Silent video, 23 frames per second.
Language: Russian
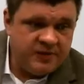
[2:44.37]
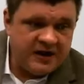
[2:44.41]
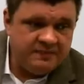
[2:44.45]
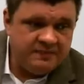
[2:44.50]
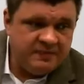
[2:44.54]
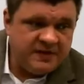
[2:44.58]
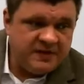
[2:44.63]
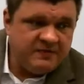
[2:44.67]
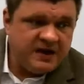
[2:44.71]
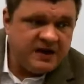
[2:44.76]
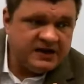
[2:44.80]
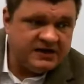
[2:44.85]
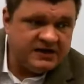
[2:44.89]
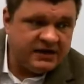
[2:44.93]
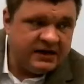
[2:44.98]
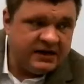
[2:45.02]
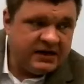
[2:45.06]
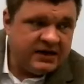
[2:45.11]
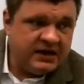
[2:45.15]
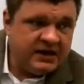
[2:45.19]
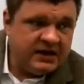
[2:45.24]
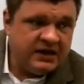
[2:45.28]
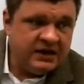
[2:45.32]
понимаете,
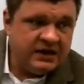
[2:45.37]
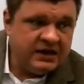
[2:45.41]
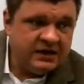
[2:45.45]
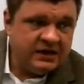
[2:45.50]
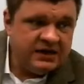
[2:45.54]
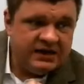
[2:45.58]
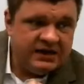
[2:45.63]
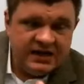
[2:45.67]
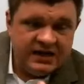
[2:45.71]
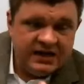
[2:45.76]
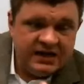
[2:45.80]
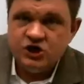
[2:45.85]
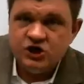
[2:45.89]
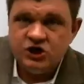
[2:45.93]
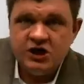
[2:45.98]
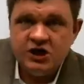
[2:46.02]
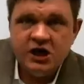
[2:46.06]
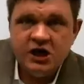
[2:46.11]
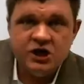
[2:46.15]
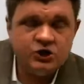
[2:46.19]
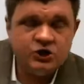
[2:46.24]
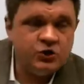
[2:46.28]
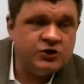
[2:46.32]
я
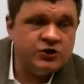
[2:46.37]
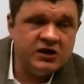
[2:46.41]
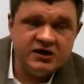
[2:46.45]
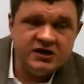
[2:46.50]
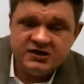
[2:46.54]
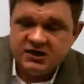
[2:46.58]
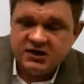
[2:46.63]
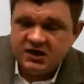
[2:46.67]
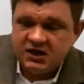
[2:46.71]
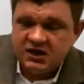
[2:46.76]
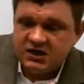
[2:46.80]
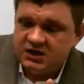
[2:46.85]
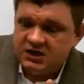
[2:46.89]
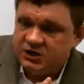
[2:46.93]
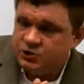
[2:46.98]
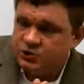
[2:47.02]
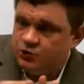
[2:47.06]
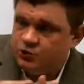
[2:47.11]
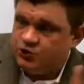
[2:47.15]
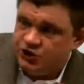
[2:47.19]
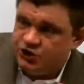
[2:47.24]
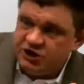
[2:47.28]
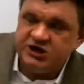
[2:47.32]
считаю, что нельзя
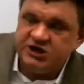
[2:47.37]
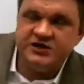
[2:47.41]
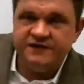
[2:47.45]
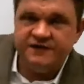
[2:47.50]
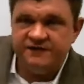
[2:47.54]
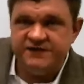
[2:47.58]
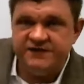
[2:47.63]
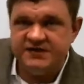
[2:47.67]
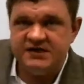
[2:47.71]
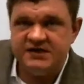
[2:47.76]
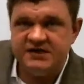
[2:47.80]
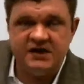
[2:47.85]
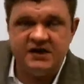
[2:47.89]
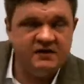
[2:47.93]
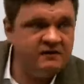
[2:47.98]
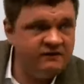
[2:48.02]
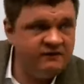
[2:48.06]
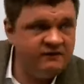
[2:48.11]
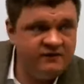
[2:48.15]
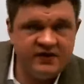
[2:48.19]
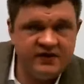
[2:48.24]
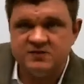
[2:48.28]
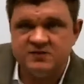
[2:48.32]
изучить все
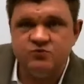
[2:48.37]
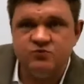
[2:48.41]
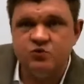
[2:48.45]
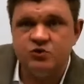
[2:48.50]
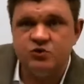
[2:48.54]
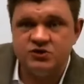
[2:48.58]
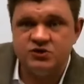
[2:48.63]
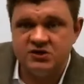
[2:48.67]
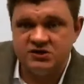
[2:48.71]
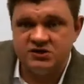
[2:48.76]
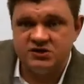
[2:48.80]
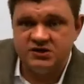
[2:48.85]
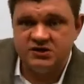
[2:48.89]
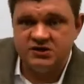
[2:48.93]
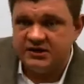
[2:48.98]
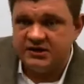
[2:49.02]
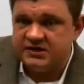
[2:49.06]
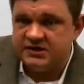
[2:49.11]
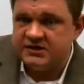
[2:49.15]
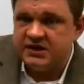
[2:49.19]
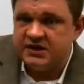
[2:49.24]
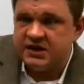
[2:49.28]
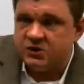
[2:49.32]
возможности,
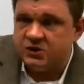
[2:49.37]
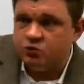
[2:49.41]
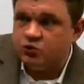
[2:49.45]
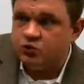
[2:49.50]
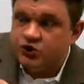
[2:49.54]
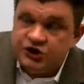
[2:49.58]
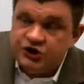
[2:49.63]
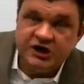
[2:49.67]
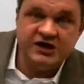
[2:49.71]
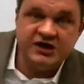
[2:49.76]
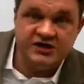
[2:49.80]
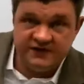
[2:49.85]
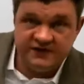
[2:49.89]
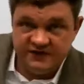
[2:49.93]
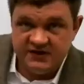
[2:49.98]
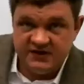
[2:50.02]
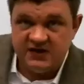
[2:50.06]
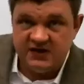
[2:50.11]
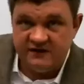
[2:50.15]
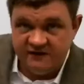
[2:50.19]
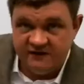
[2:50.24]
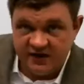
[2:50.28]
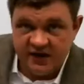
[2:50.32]
нельзя учесть
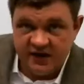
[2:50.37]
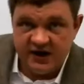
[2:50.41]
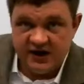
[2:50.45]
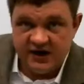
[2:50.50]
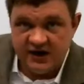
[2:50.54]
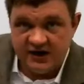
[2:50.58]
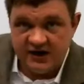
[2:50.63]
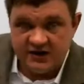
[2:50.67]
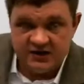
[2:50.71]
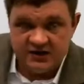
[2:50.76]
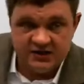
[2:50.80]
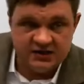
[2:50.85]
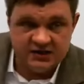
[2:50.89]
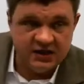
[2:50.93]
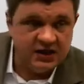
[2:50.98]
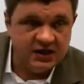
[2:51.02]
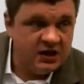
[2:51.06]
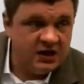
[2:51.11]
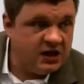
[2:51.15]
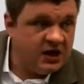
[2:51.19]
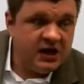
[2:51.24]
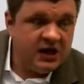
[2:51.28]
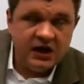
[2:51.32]
все вероятности.
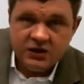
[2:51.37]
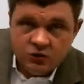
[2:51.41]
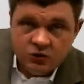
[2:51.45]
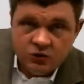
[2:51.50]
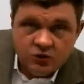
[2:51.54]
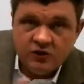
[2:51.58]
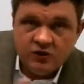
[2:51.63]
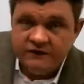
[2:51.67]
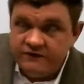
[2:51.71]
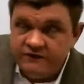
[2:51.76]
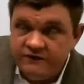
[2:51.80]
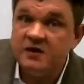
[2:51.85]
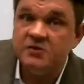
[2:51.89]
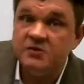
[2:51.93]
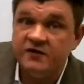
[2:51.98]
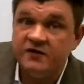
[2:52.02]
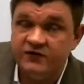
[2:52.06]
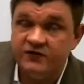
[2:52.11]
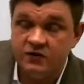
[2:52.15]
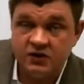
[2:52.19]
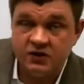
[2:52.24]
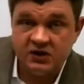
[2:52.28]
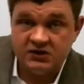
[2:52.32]
Это только в фильмах
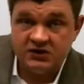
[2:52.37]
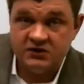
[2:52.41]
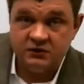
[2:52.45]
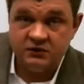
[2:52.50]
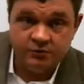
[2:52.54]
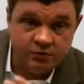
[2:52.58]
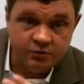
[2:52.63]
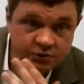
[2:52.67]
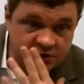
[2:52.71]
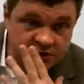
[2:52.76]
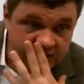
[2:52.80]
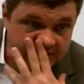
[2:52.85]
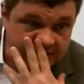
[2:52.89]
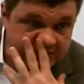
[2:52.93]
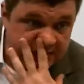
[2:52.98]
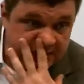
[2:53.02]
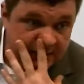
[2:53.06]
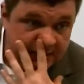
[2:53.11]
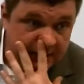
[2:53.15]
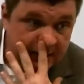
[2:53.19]
все красиво получается.